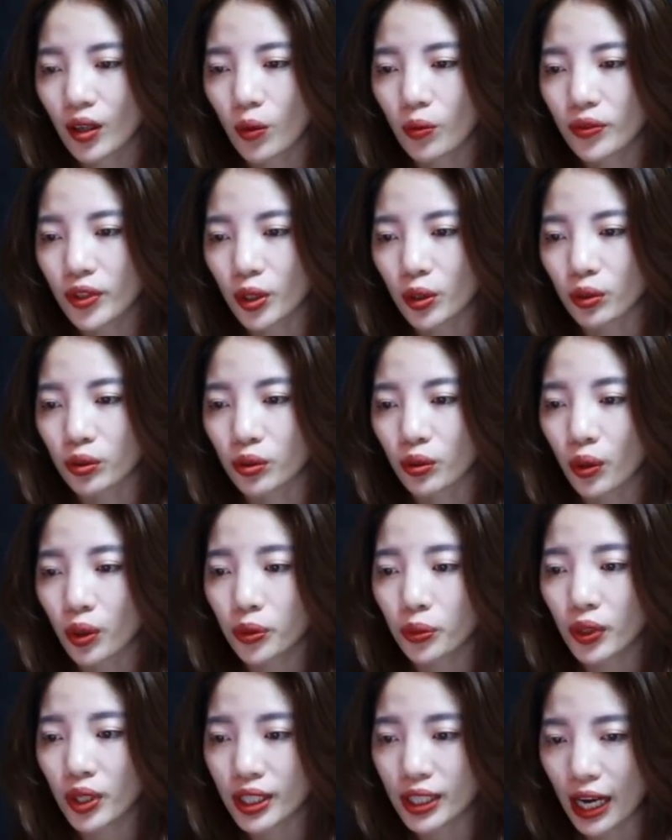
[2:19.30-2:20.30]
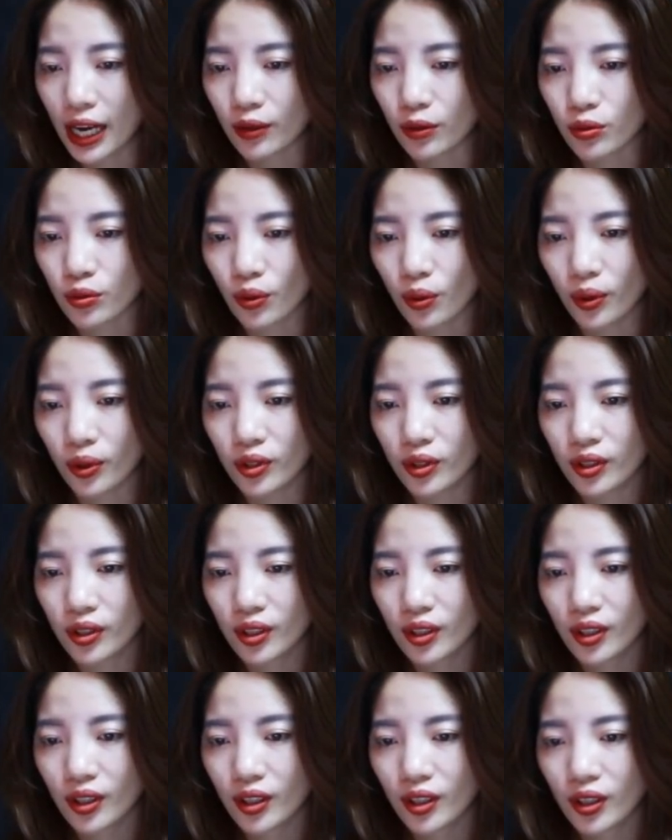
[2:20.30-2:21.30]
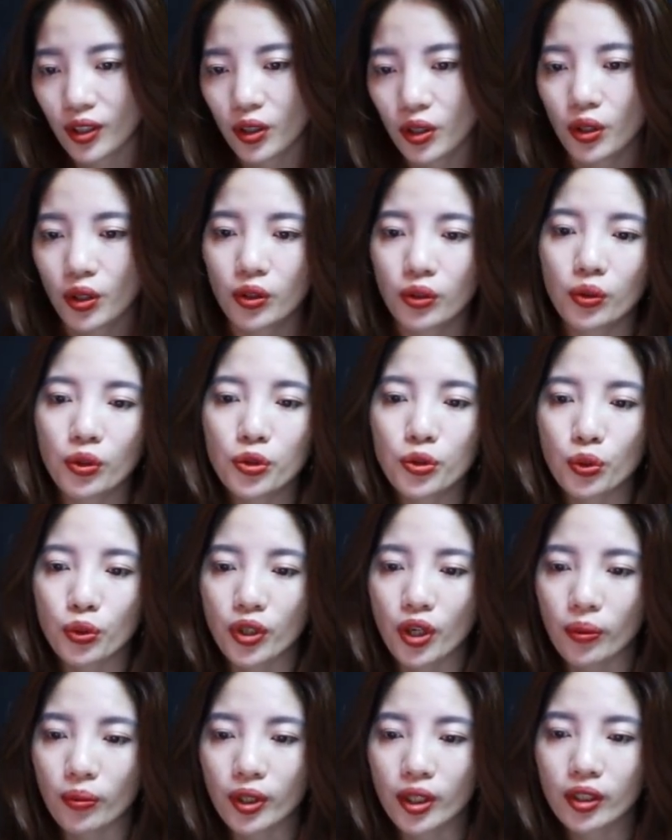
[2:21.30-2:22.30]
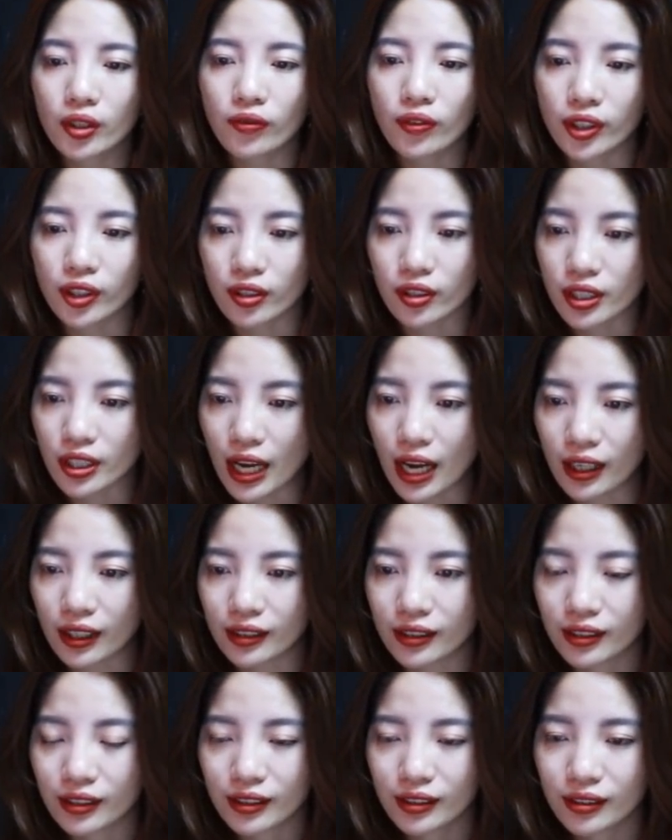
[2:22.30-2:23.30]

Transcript: Công việc của tôi tuy nhàn rỗi, tôi chủ động hơn về thời gian,